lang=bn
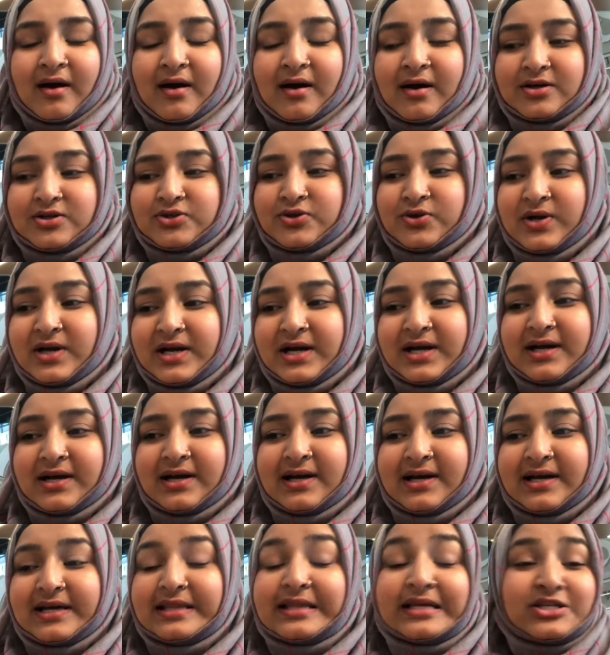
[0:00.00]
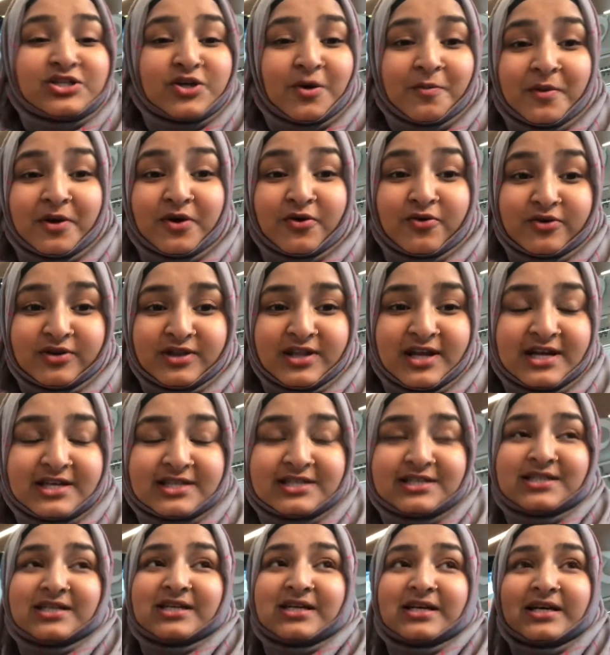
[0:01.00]
আসলে ঈদের শপিং করতে
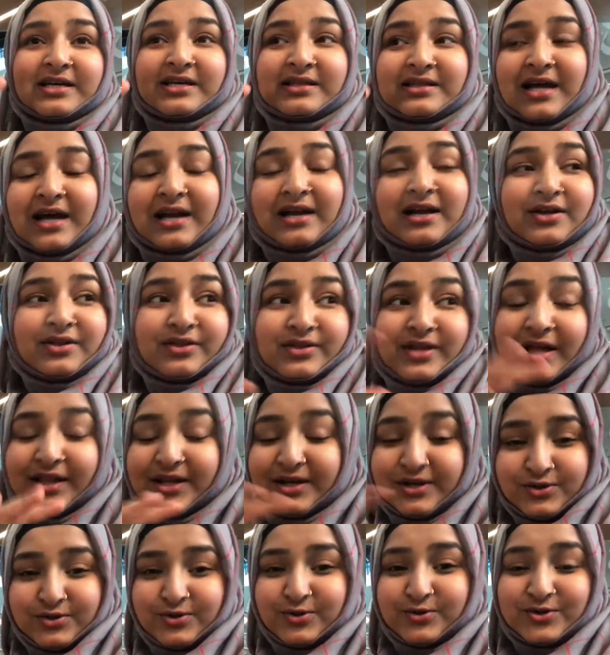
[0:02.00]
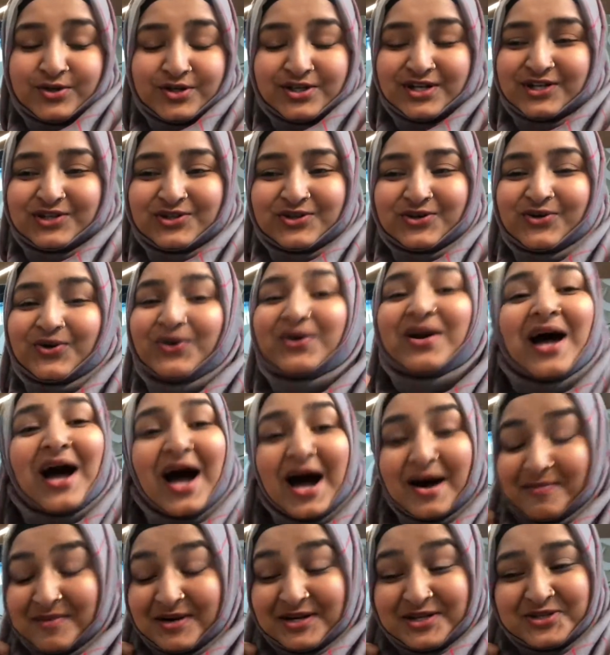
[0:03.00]
আসছি তারা তাদের দুজনের জন্য না
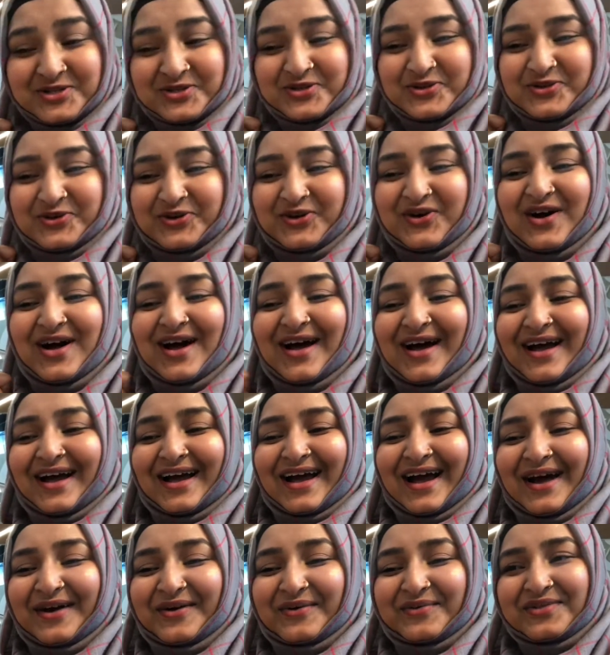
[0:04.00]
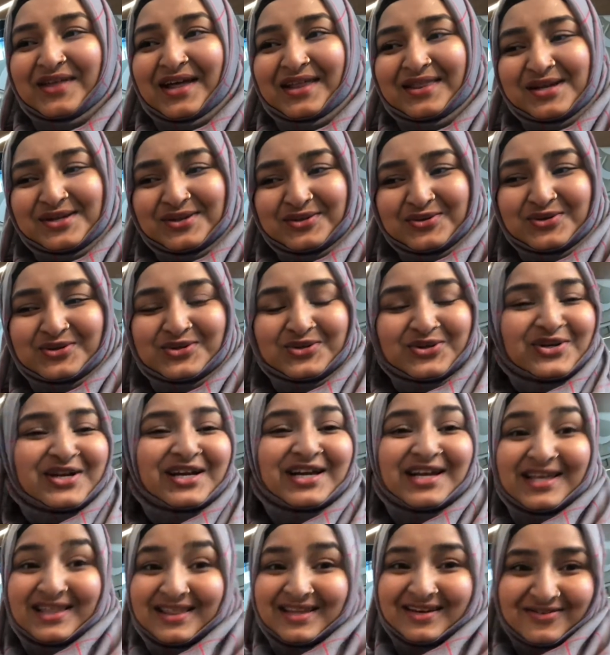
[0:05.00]
আমার জন্য কারণ তাদের
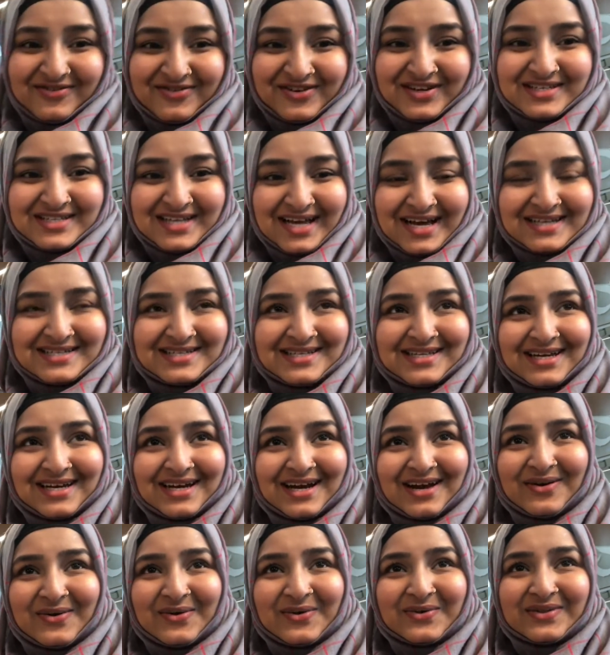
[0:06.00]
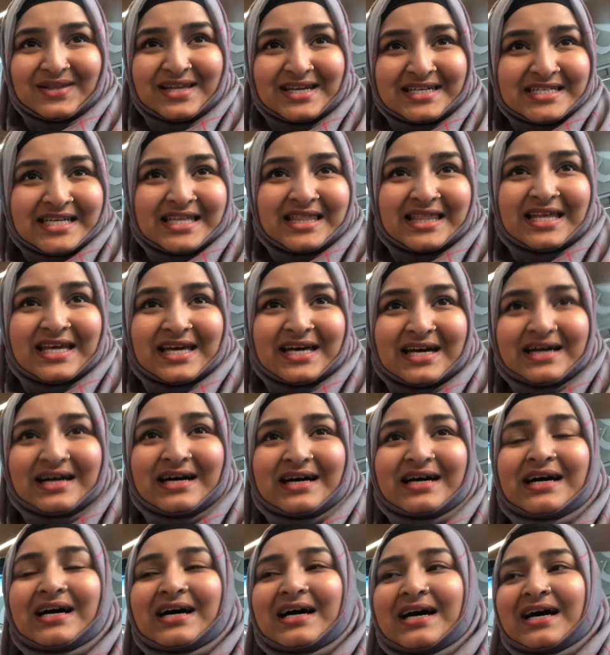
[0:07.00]
দুইজনে ঈদের ড্রেস আছে কারণ দেশের থেকে
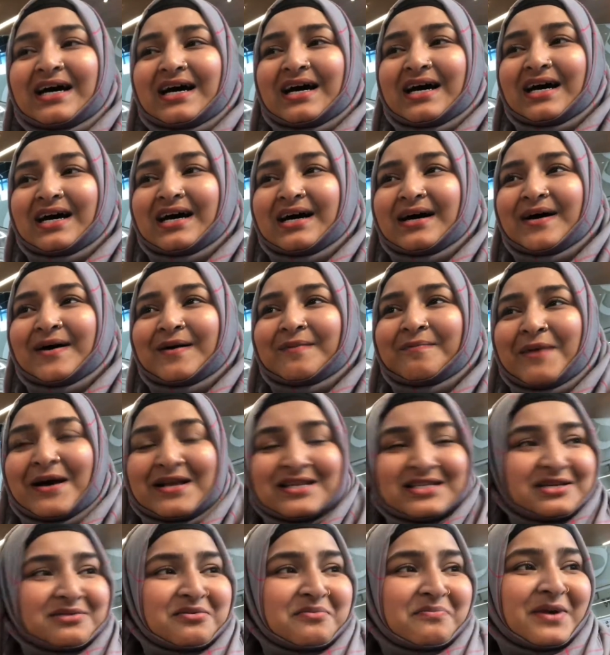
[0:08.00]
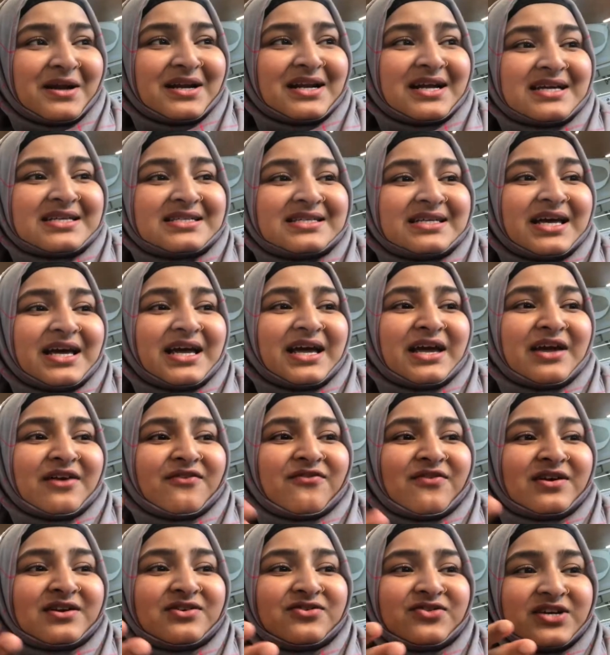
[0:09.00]
পাঞ্জাবি পাঠাইছে
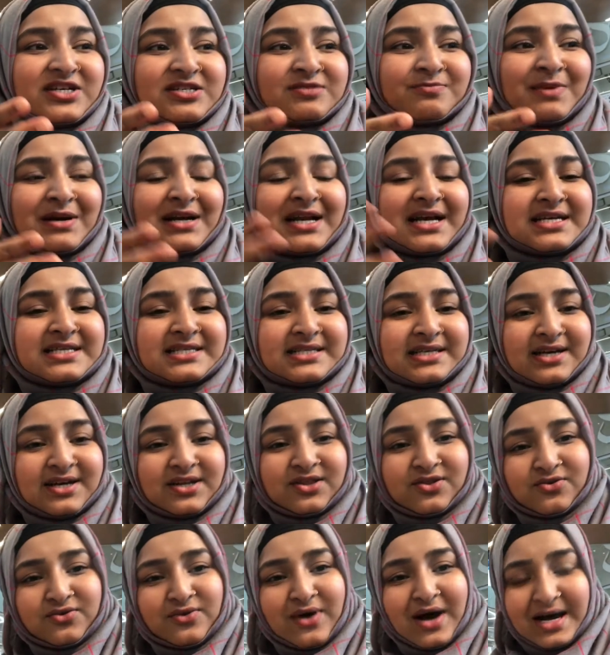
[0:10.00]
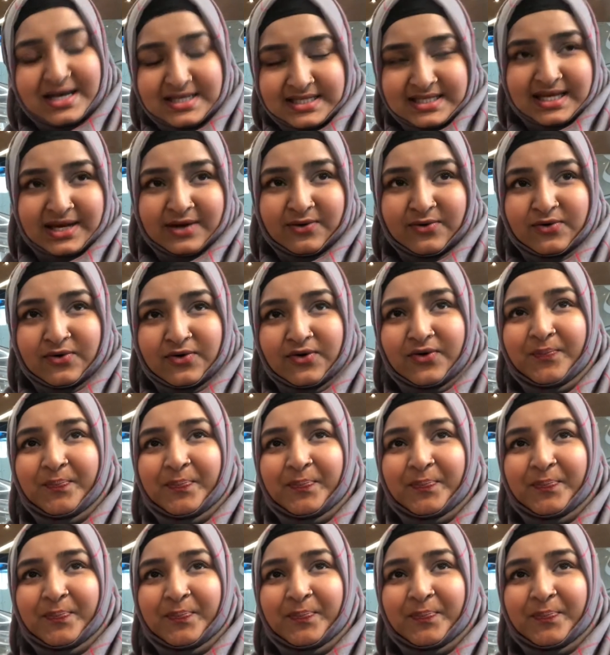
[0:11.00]
ইকফা ড্রেস পাঠাইছে তো আছে এগুলো